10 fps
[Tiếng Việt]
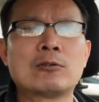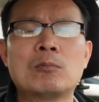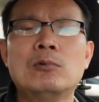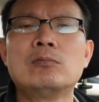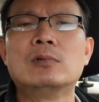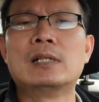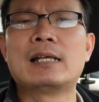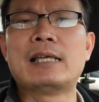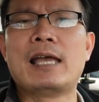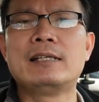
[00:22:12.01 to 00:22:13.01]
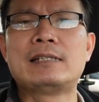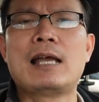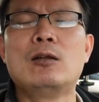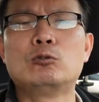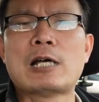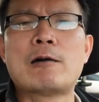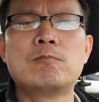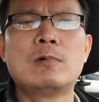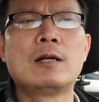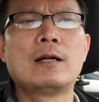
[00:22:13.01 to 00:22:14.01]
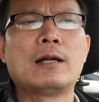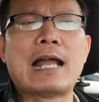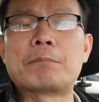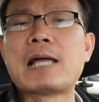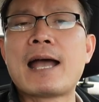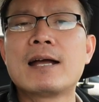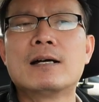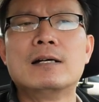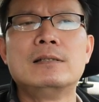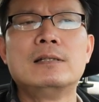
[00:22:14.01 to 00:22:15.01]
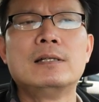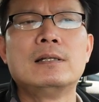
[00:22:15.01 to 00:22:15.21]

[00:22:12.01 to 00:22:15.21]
trong lúc người ta chạy xe lưu thông đạp thắng rồi